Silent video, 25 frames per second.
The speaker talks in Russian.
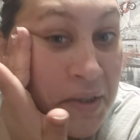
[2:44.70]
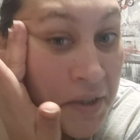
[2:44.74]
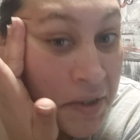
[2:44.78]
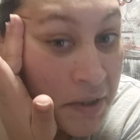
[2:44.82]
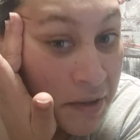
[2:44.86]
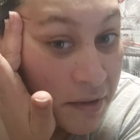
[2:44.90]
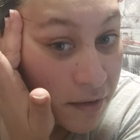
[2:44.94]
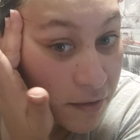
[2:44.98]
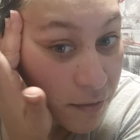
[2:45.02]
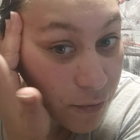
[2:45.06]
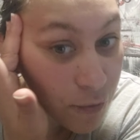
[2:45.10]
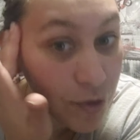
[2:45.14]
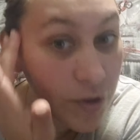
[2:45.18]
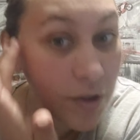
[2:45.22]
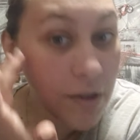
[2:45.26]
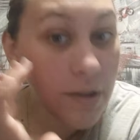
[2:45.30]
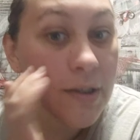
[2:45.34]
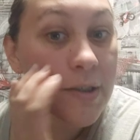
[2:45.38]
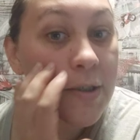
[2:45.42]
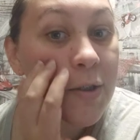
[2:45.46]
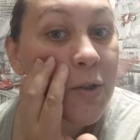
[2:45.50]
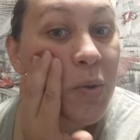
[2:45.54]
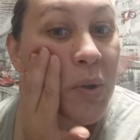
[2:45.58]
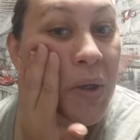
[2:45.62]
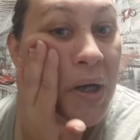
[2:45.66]
И вот
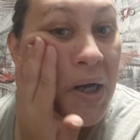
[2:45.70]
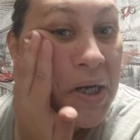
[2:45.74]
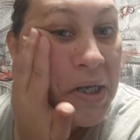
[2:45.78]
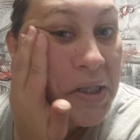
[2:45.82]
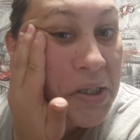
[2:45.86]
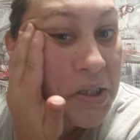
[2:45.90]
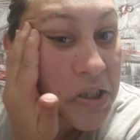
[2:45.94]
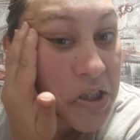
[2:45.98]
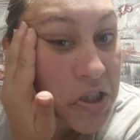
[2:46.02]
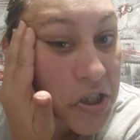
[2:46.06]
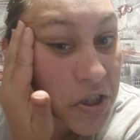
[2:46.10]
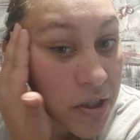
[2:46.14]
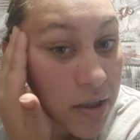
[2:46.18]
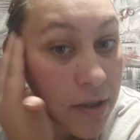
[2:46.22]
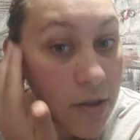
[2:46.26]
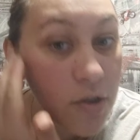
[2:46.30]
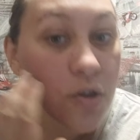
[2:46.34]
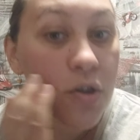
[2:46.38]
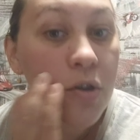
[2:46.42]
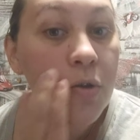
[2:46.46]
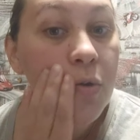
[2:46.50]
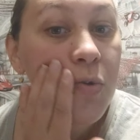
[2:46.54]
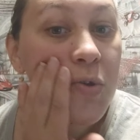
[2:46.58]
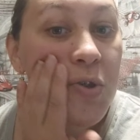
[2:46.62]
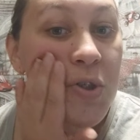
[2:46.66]
она сухая начинает
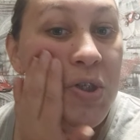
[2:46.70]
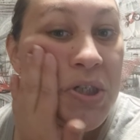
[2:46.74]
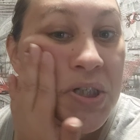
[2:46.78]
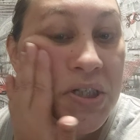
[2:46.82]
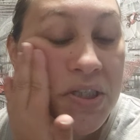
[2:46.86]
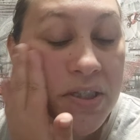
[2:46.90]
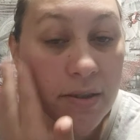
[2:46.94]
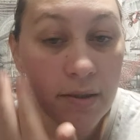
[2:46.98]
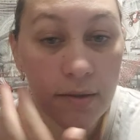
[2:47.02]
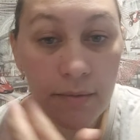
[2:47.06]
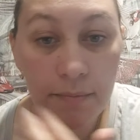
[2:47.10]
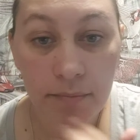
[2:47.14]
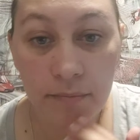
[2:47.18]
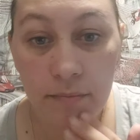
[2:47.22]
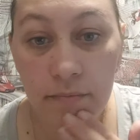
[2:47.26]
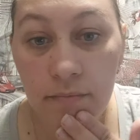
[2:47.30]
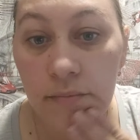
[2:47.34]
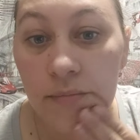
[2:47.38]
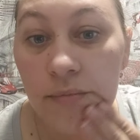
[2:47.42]
шелушиться.